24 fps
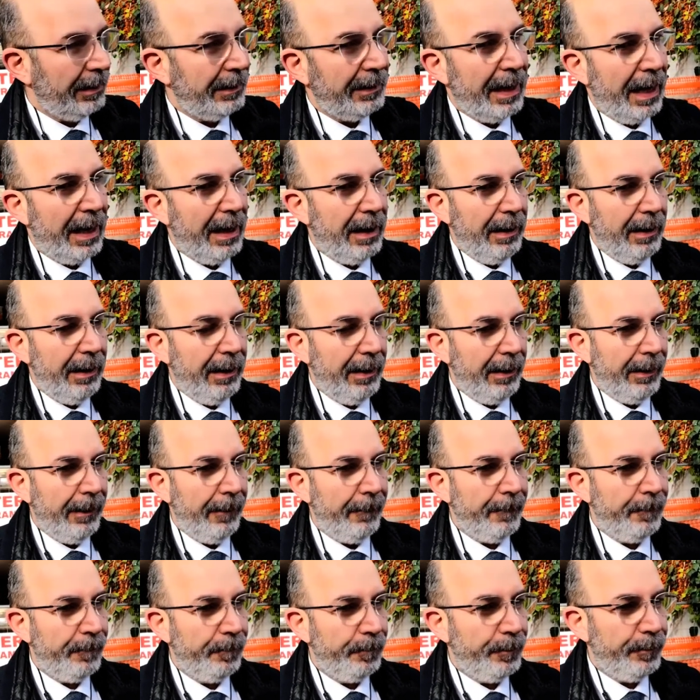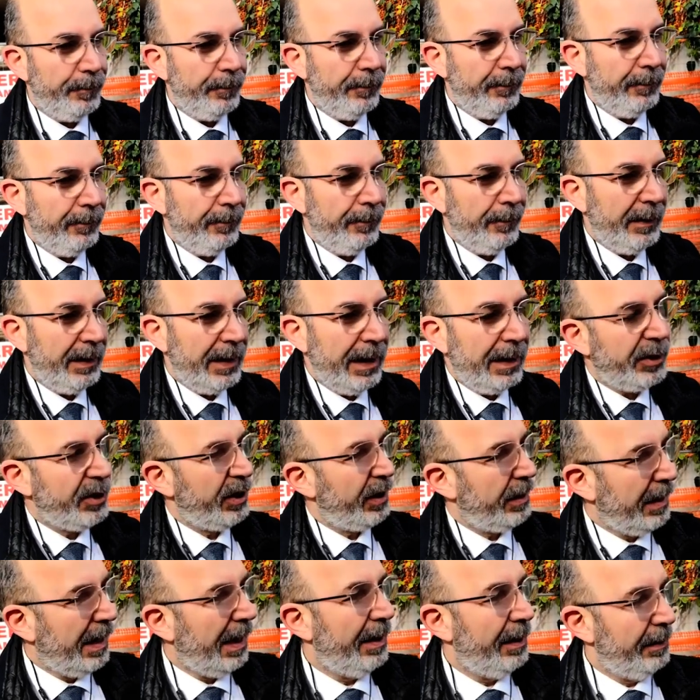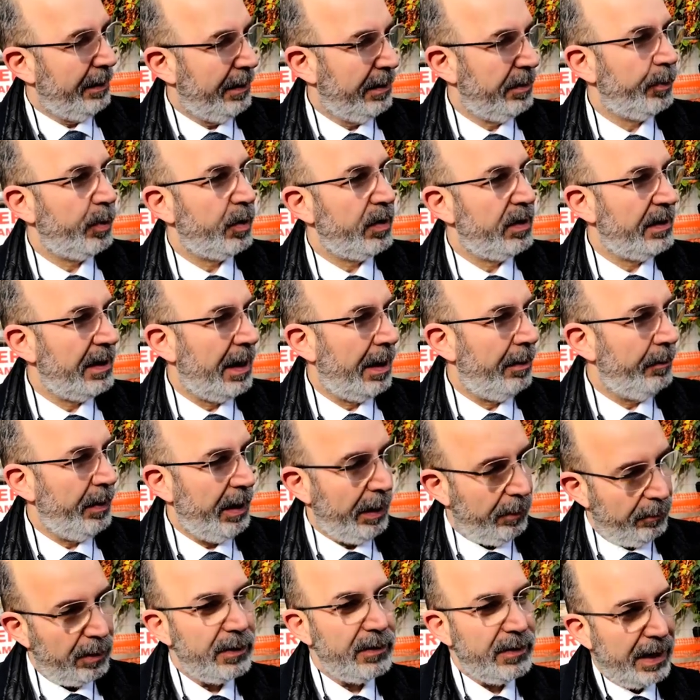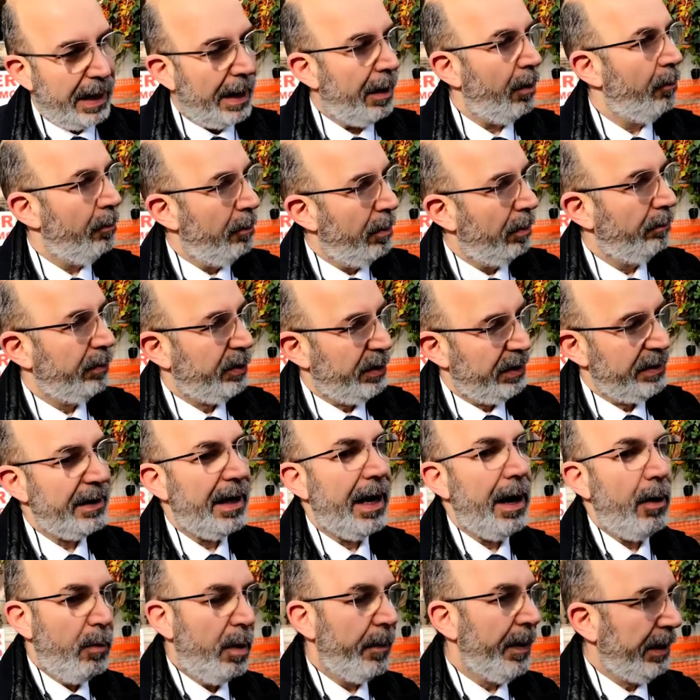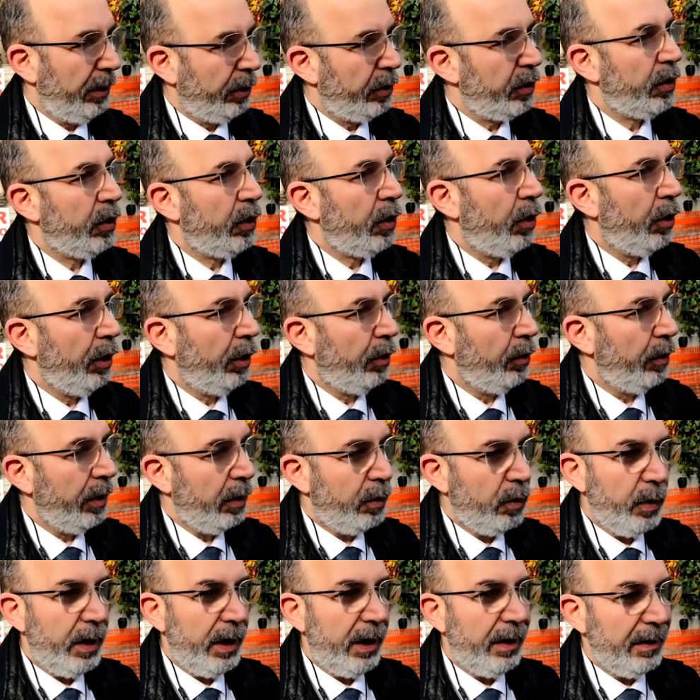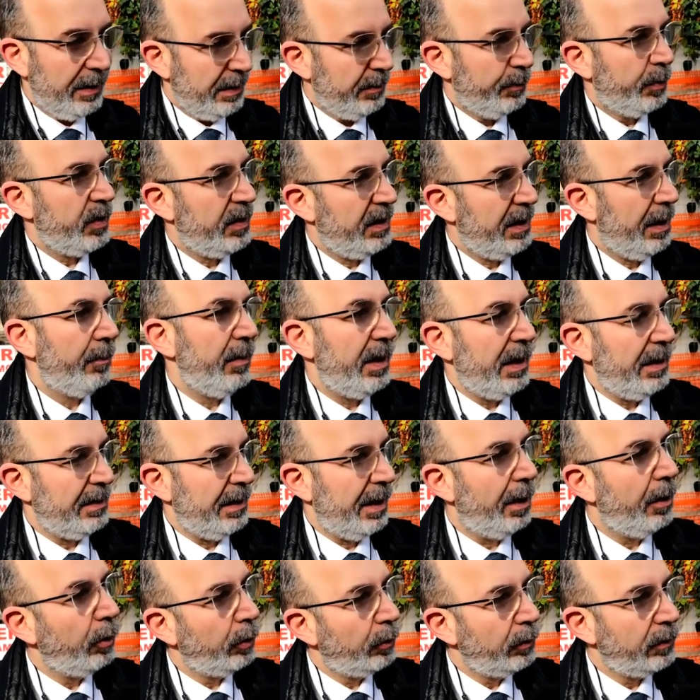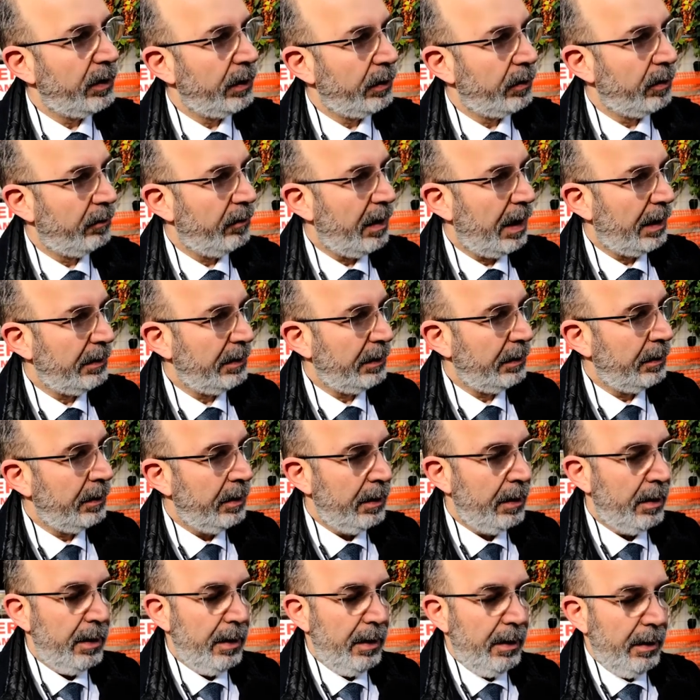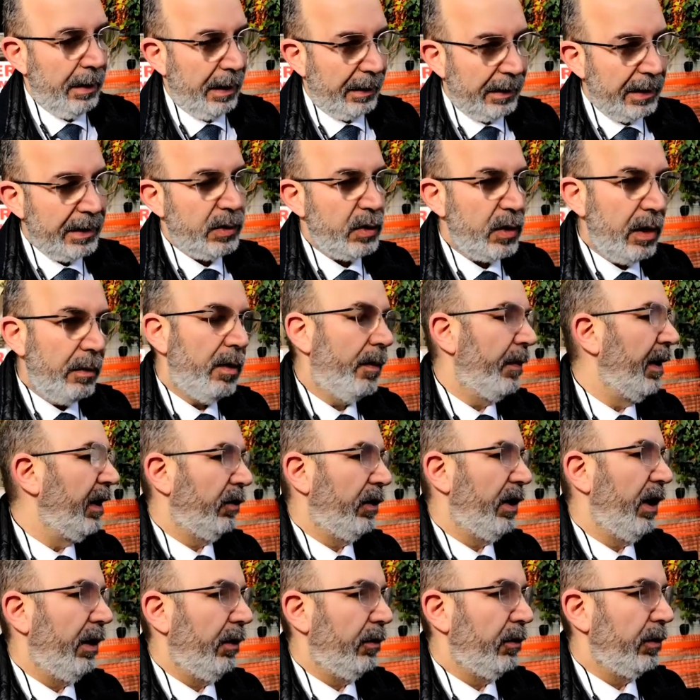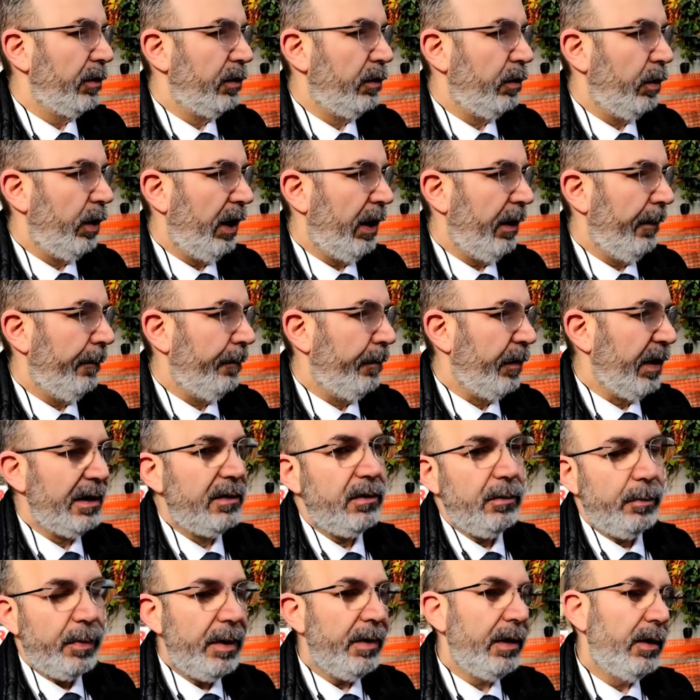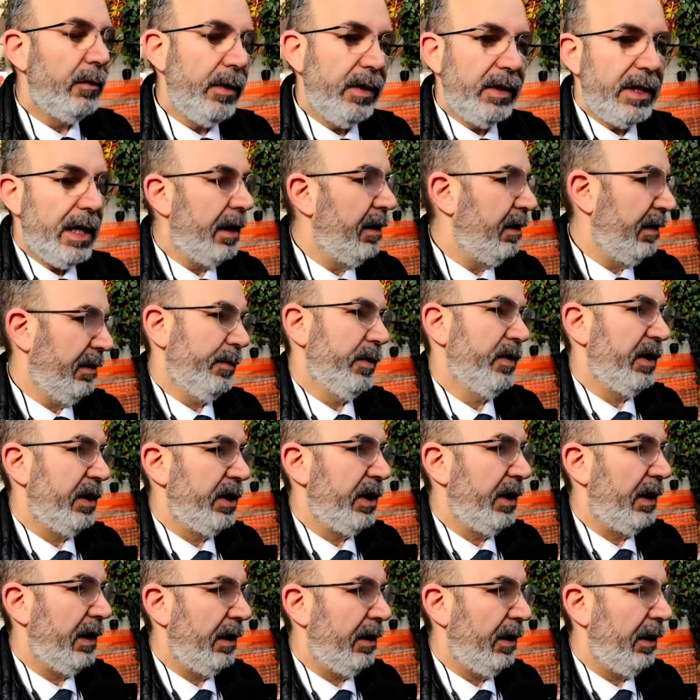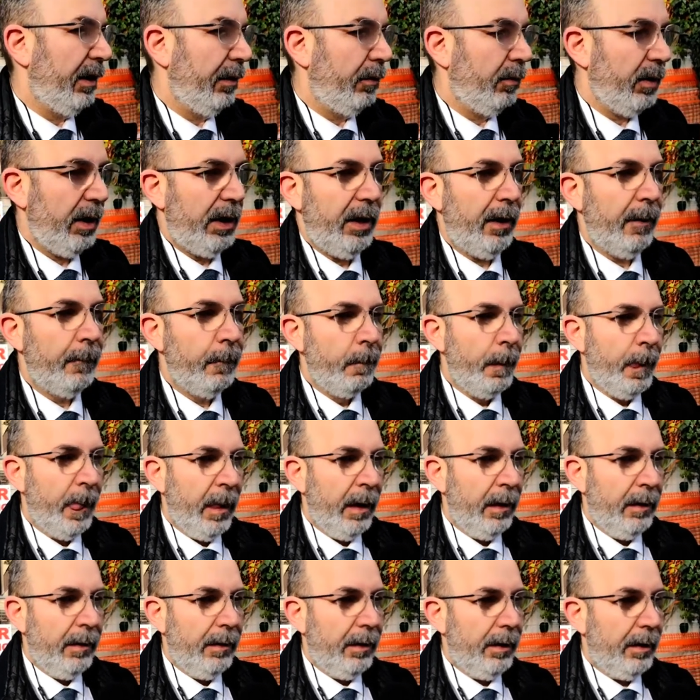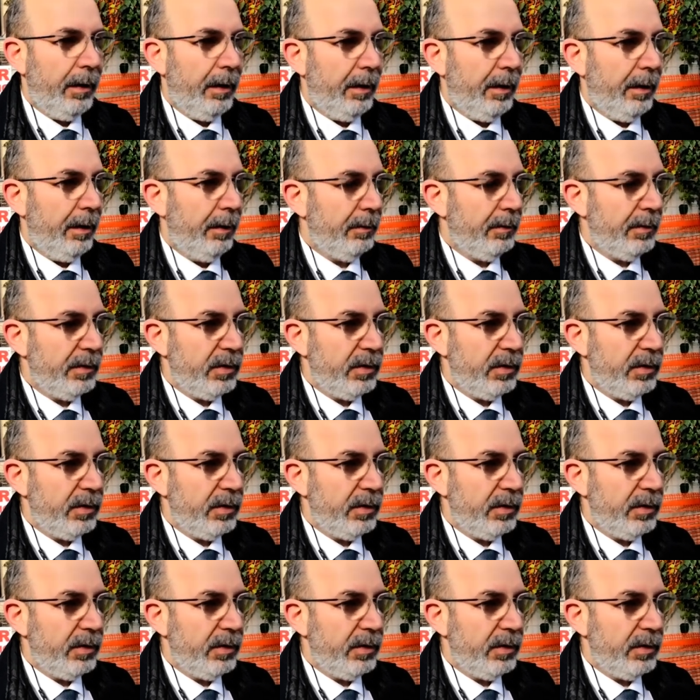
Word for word: dal, nel cercare i responsabili. Sarà un, ci sarà un momento storico in cui i responsabili saranno tutti trovati adesso è il momento di ricostruire. Adesso prima dobbiamo dare risposte ai cittadini. Quindi eh,